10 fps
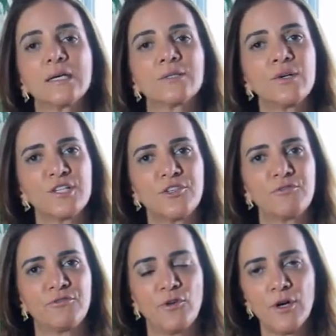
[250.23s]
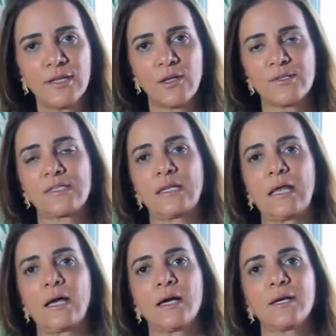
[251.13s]
Então a gente foi até o
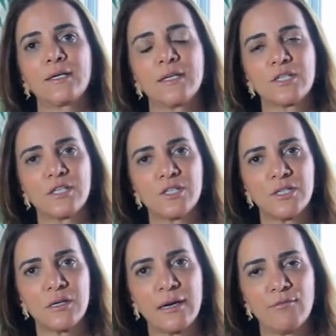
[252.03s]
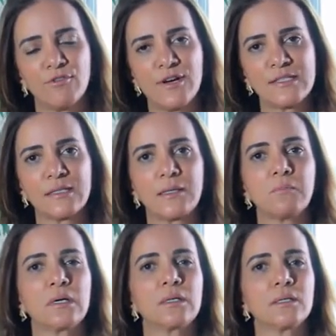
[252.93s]
SENAC, a gente levou essa
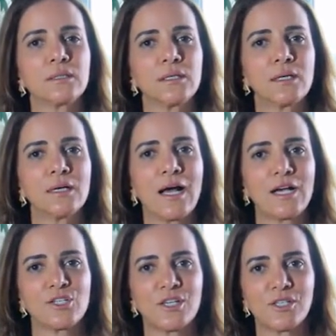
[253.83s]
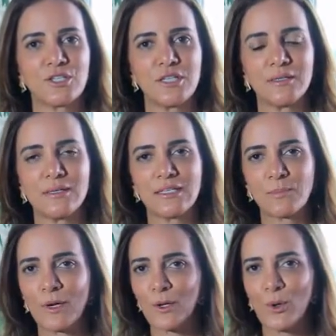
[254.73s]
demanda, a gente
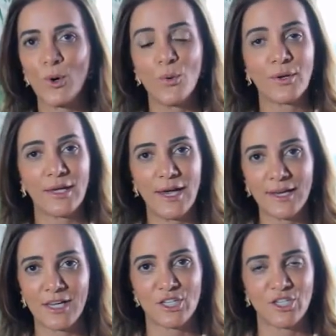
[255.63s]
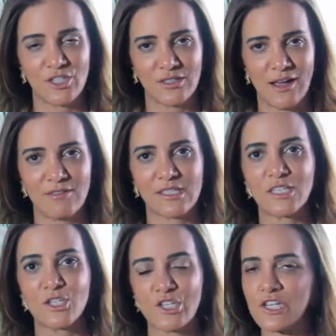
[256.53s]
explicou o que, que a gente estava
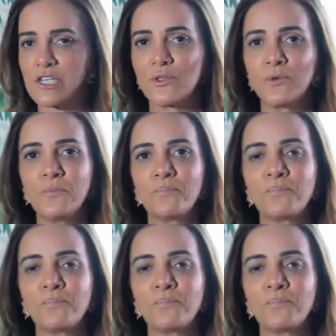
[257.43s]
sentindo.